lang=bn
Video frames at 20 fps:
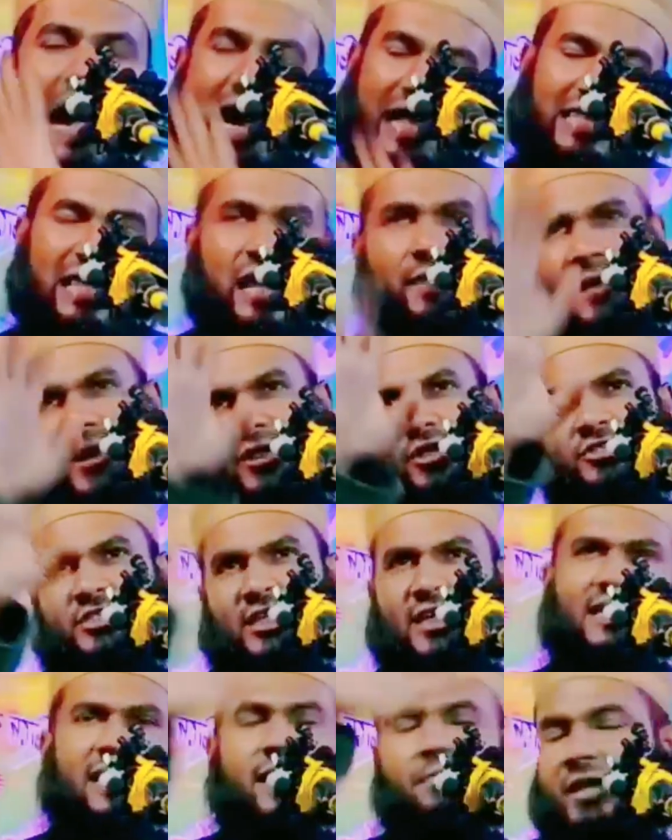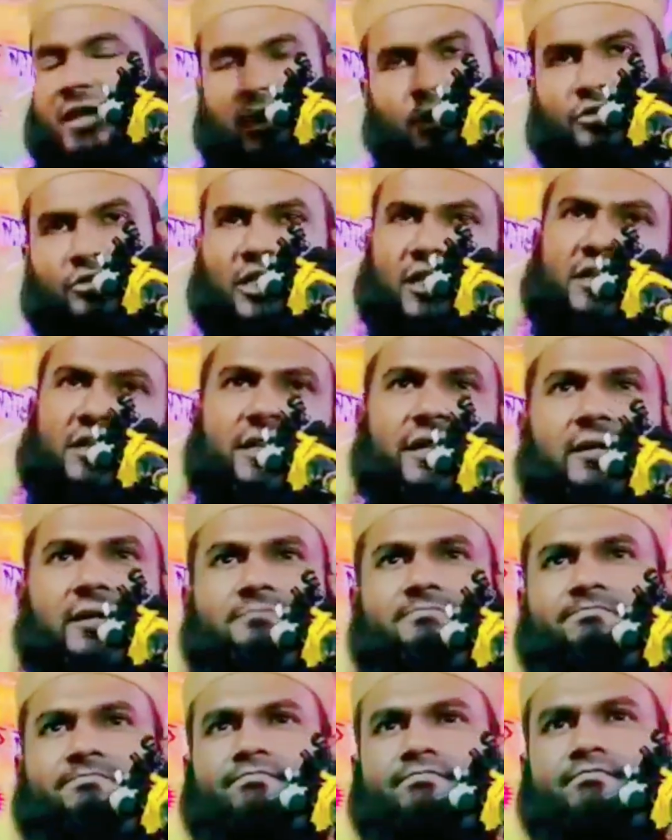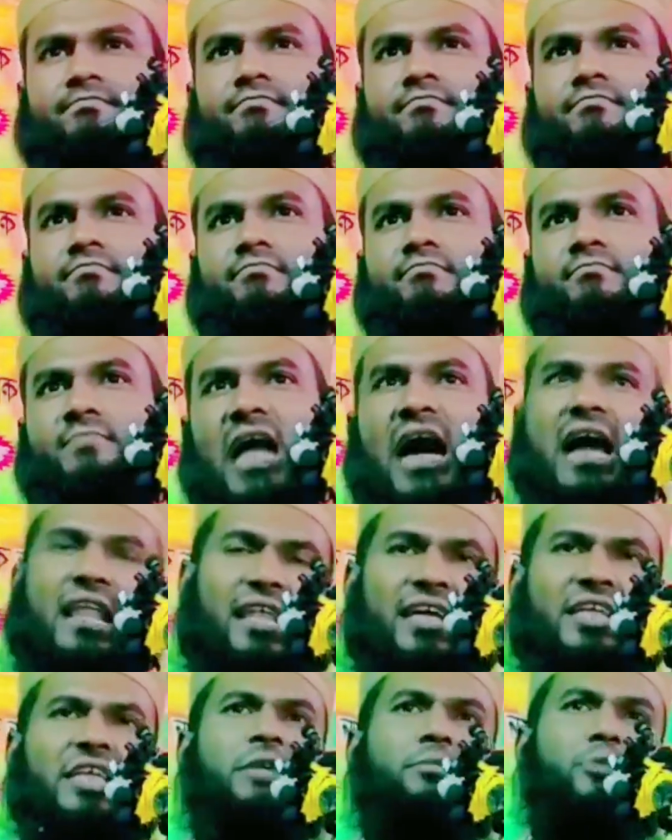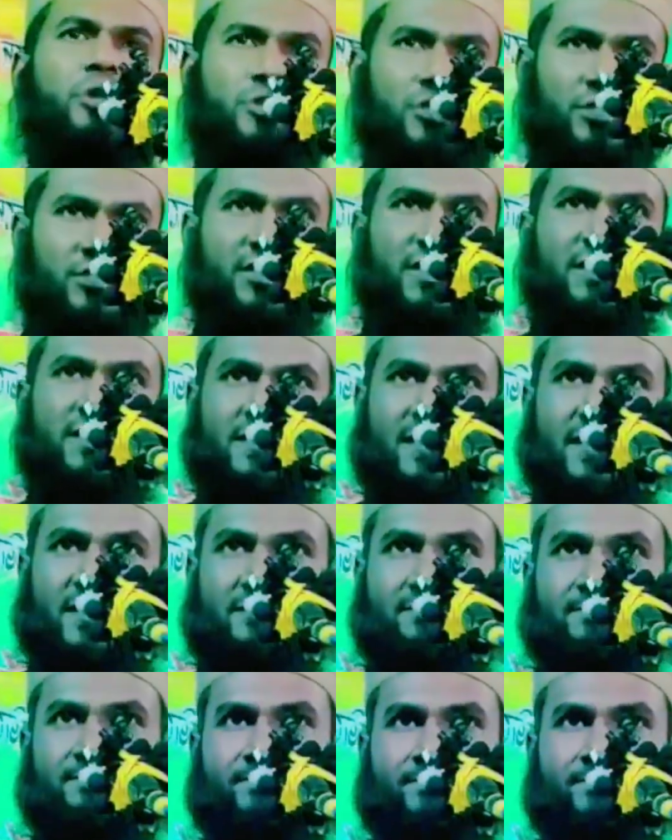আল্লাহ ভালো জানে আমরা কেউ জানি না আল্লাহ কি বলতে চেয়েছেন